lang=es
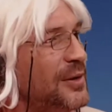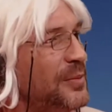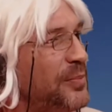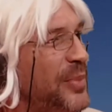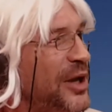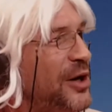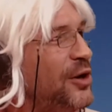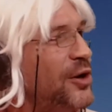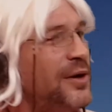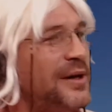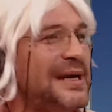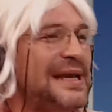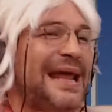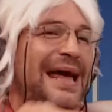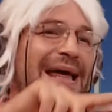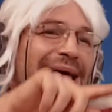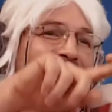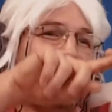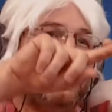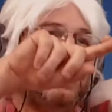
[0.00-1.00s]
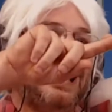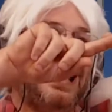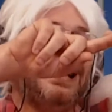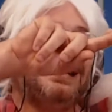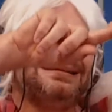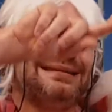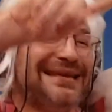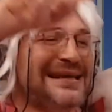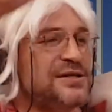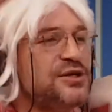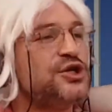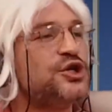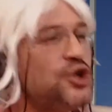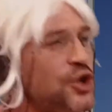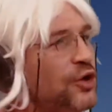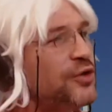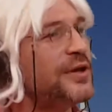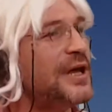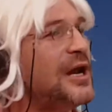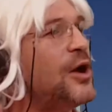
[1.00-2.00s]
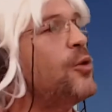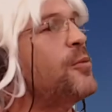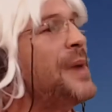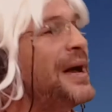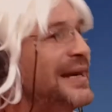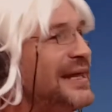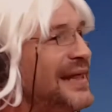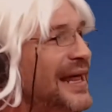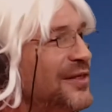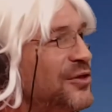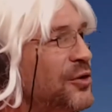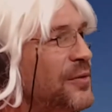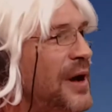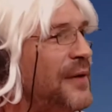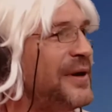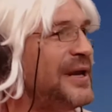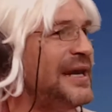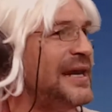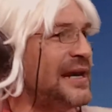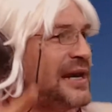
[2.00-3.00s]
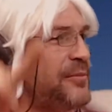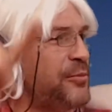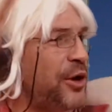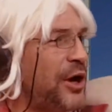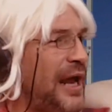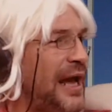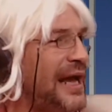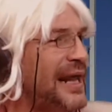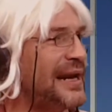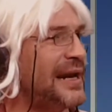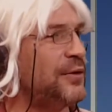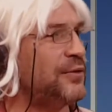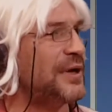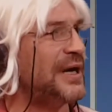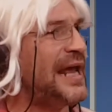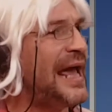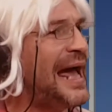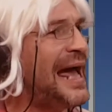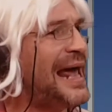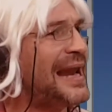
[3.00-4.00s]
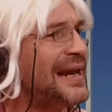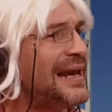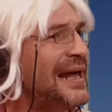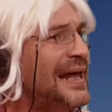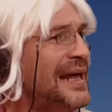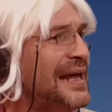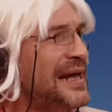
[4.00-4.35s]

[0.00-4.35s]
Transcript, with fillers: pero la, la, extinción de la humanidad no va a venir ni por la guerra nuclear,